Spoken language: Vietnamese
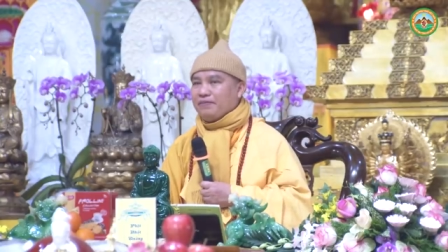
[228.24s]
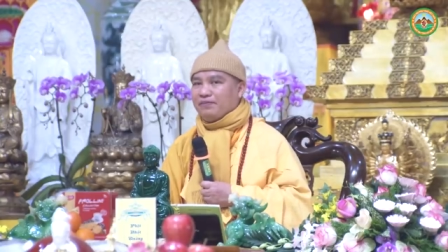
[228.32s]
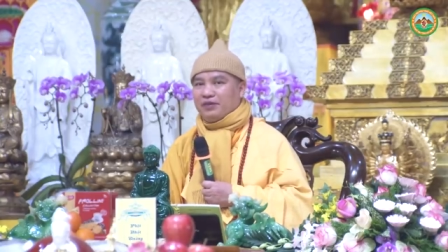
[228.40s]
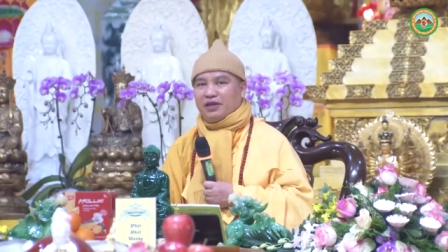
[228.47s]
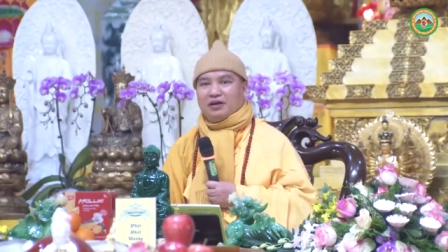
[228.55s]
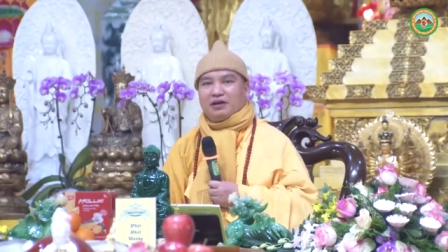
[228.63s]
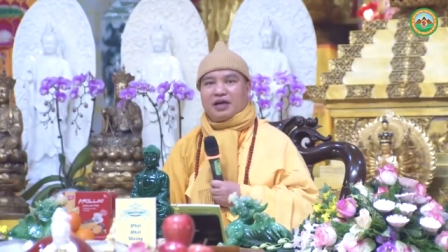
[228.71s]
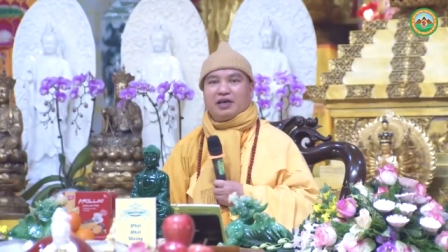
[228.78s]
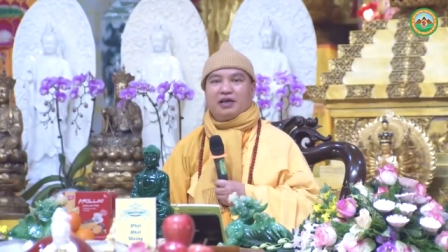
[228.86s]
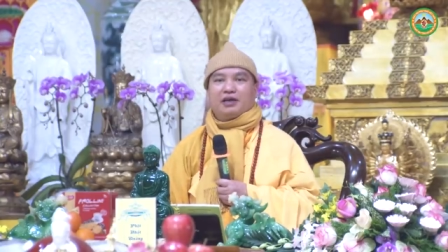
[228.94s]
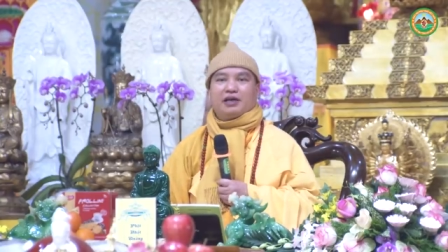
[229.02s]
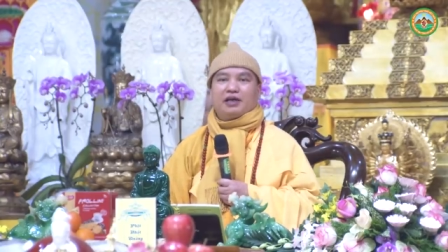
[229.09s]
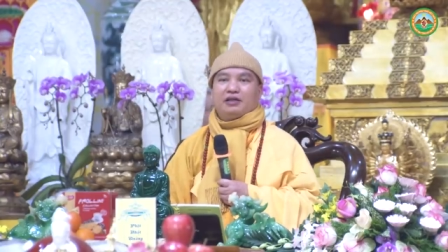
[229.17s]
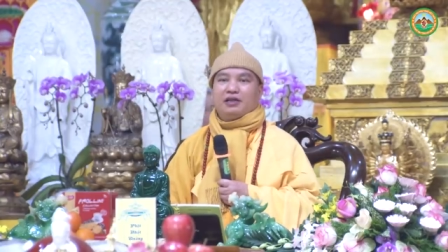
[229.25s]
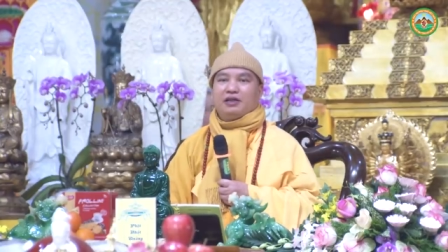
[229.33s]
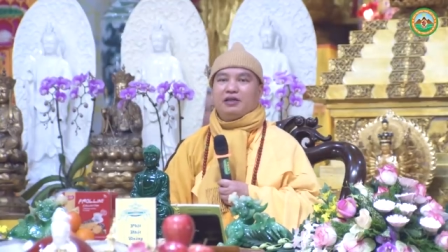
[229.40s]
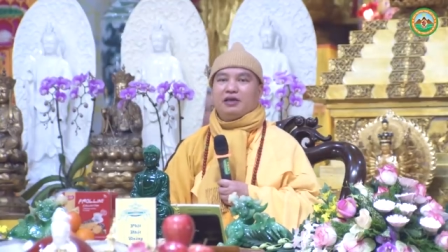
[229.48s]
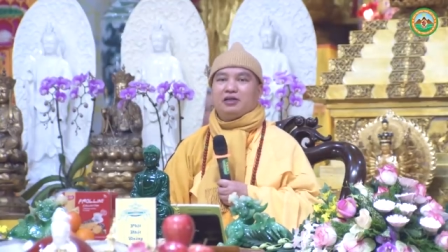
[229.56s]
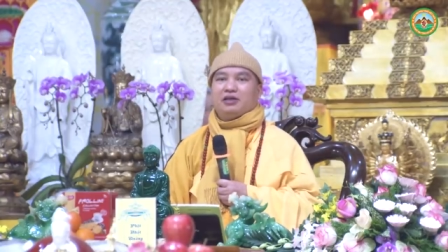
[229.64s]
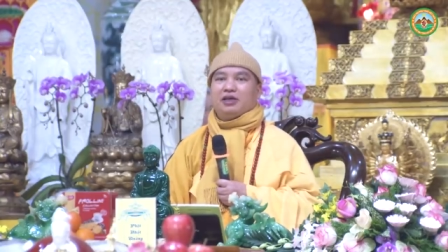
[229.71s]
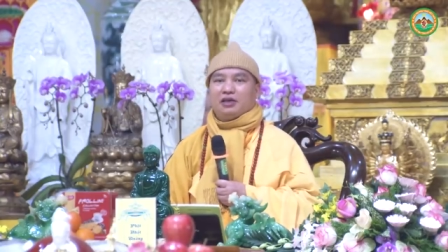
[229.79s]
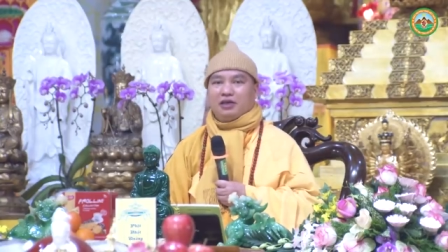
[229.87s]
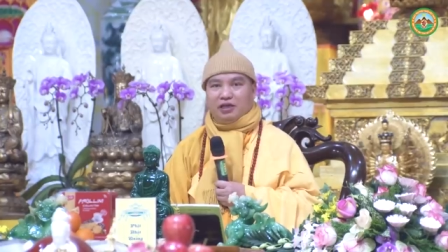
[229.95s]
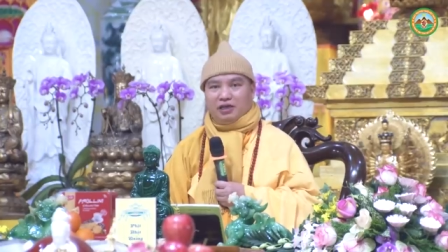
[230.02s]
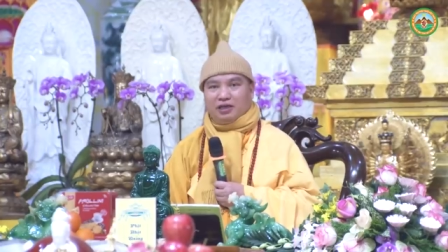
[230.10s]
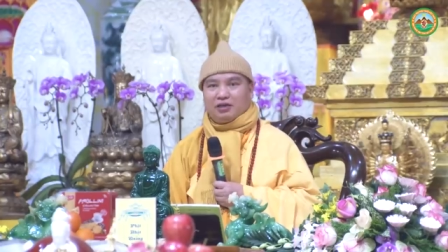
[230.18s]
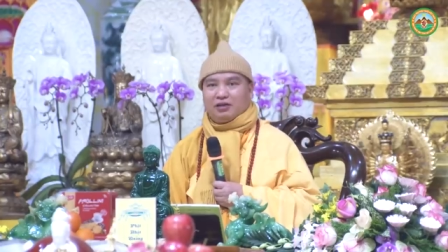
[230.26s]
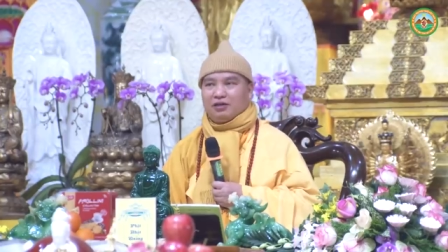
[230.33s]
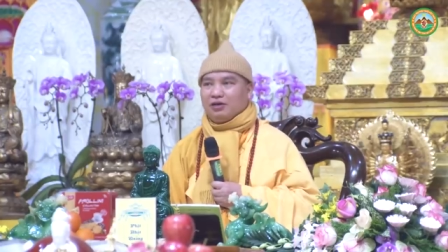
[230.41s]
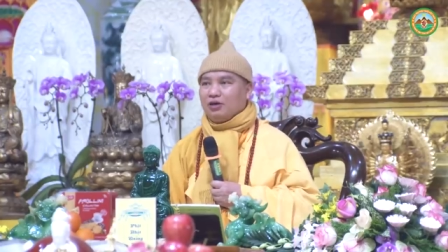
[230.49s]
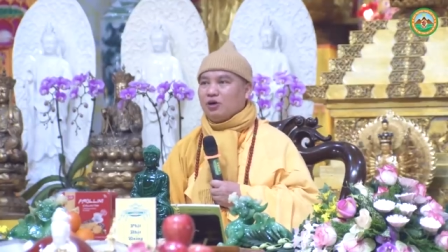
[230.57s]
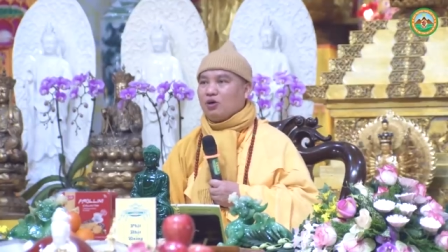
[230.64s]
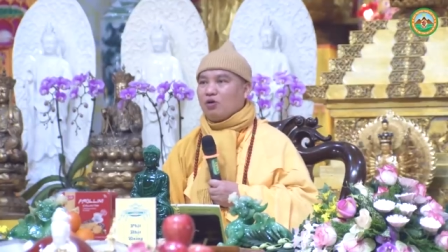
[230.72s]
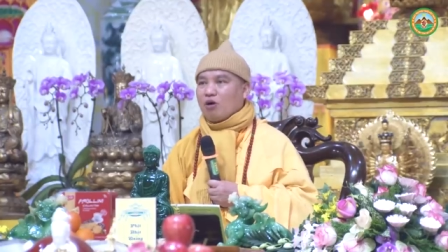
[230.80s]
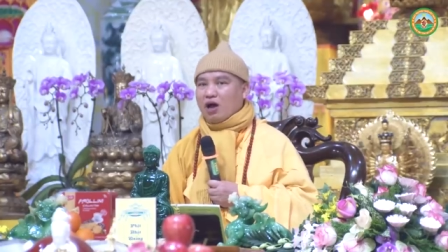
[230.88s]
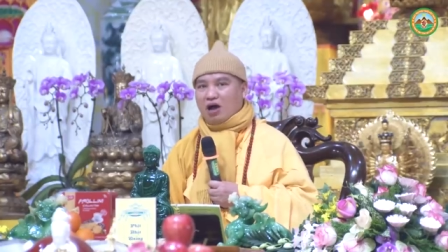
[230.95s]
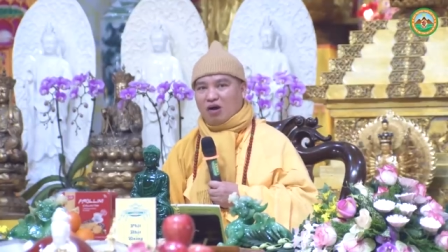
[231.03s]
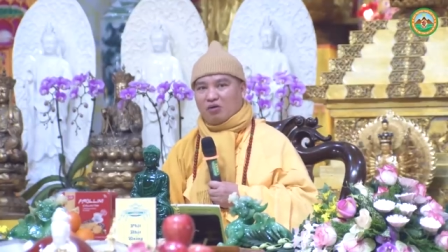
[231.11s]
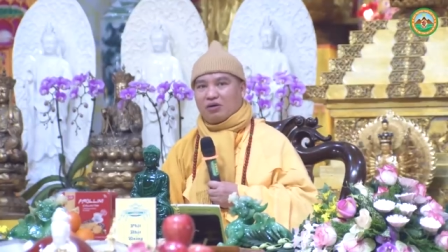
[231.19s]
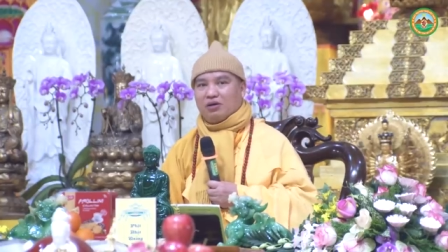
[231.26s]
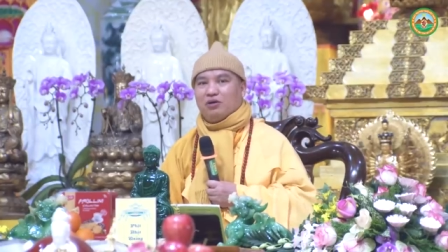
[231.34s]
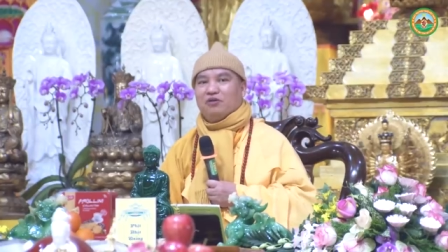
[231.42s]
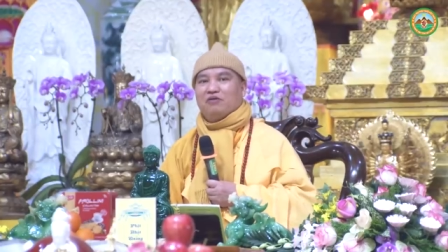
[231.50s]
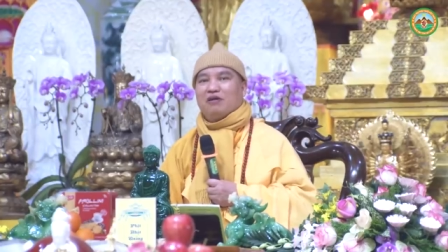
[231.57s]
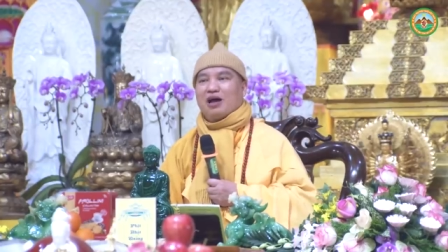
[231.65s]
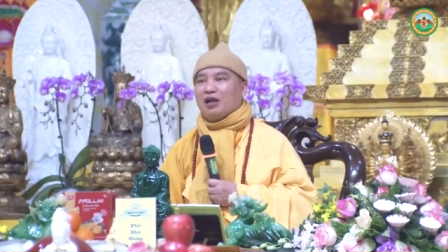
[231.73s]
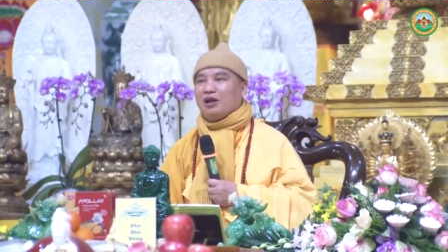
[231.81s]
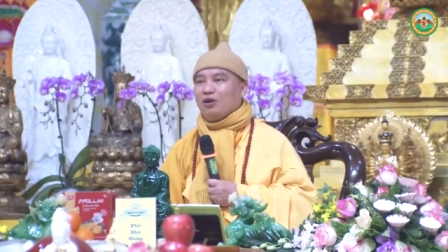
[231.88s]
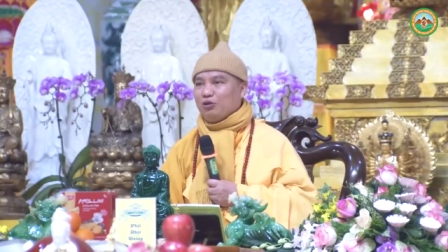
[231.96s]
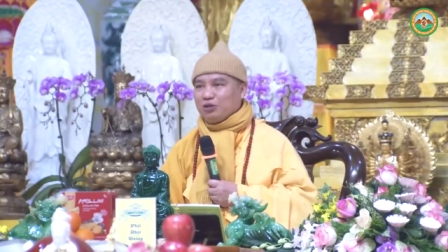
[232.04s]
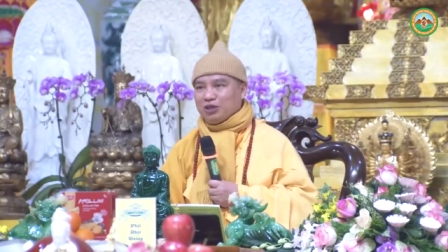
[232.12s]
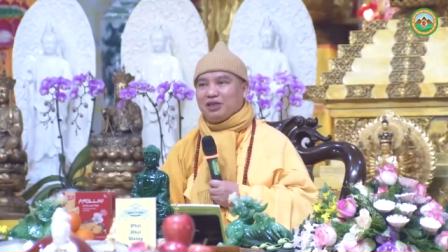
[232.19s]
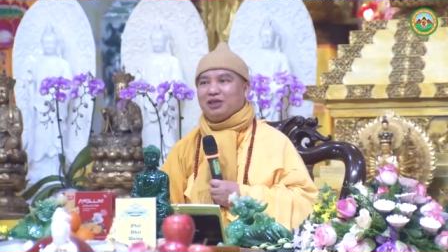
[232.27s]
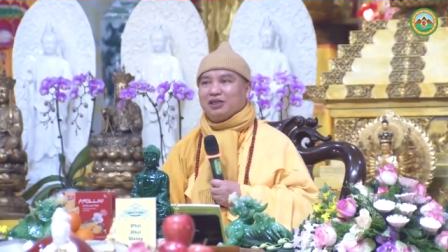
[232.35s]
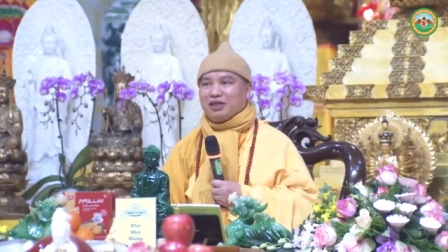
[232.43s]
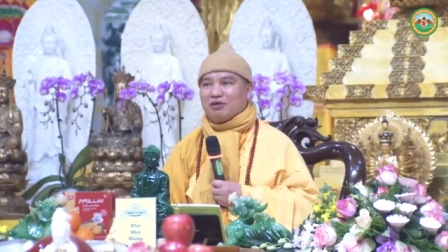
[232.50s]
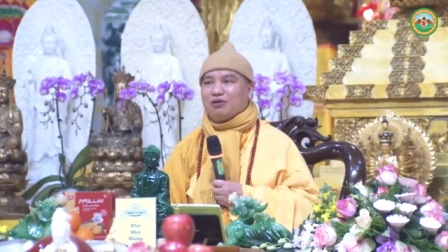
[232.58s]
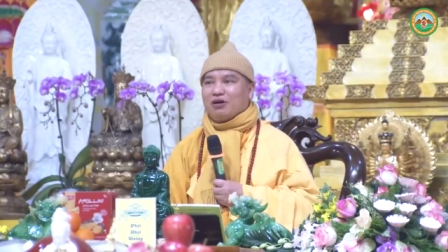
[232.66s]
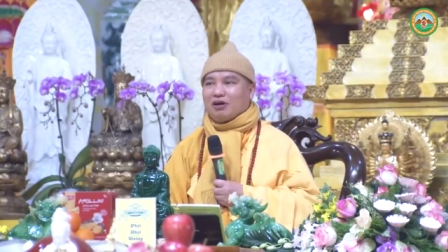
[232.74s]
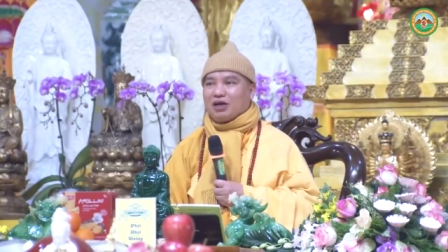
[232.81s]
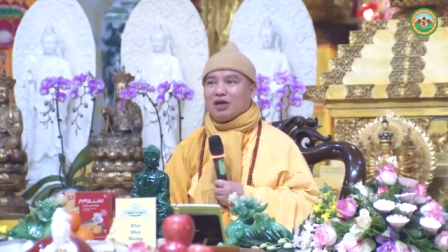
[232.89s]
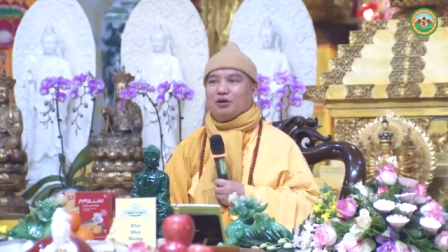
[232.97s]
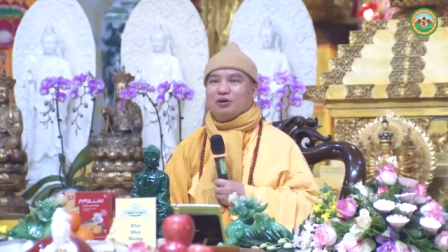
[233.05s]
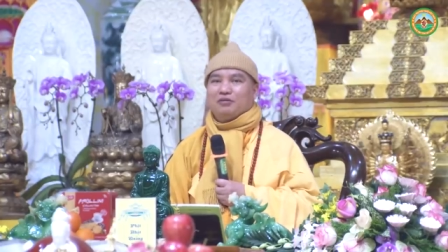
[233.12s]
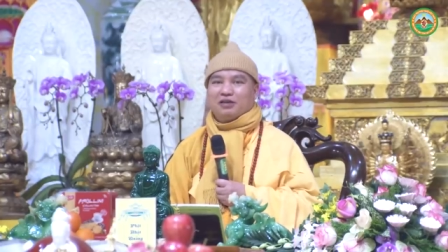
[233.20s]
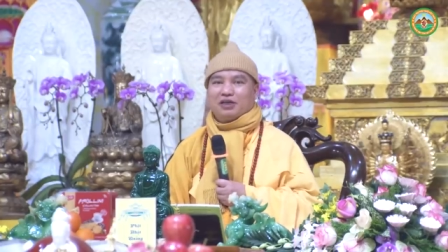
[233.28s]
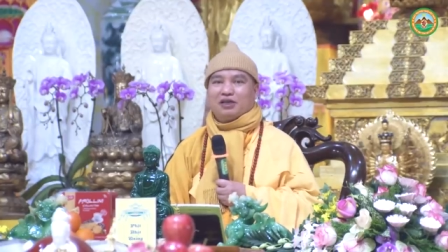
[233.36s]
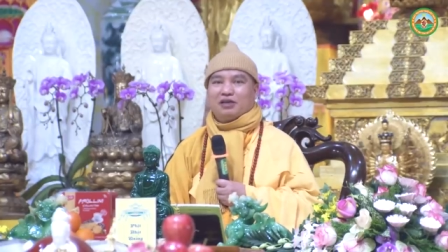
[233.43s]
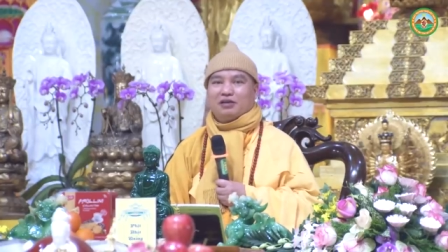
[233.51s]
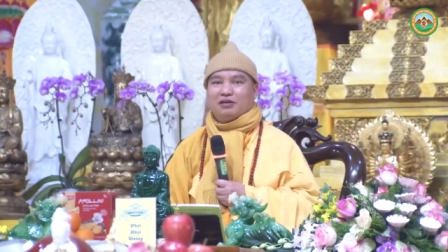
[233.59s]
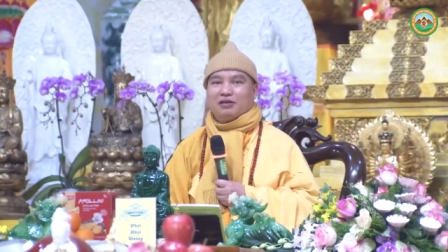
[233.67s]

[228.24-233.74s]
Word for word: nhưng đầy cái tính triết lý khoa học và logic ở trong đó các quý vị ạ